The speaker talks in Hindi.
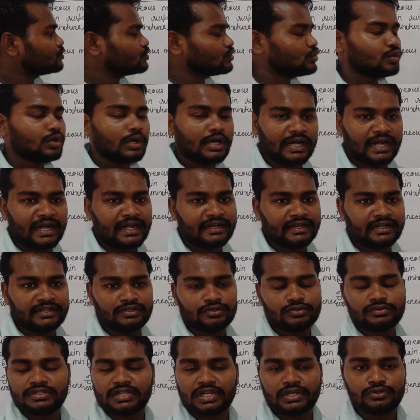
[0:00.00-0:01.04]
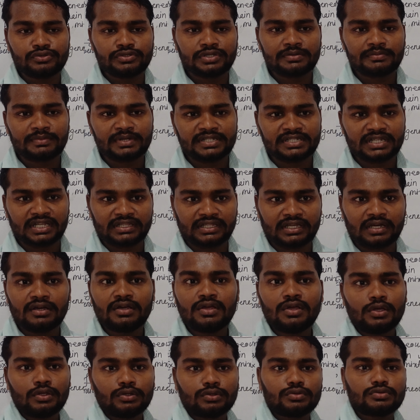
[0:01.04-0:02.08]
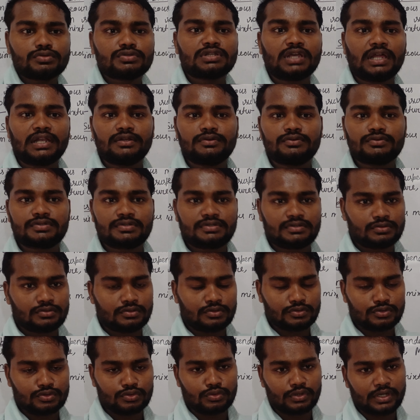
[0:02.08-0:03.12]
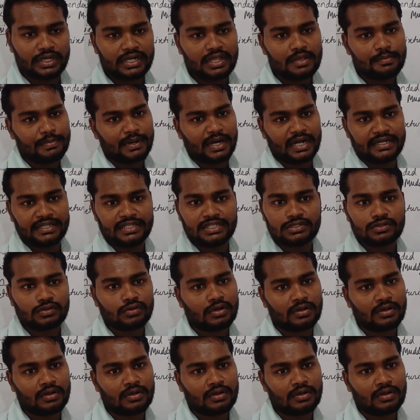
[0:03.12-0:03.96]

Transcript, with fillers: शुगर ऐड करते सल्यूशन बन जाता तो सल्यूस जो शुगर की पार्टिकल्स